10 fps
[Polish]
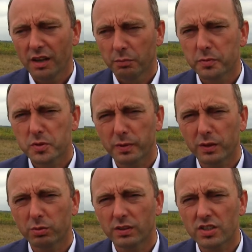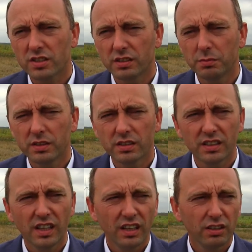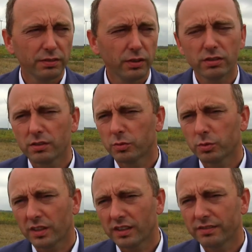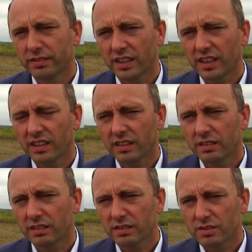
bo w przypadku naszej gminy no, wchodzą tutaj w grę e,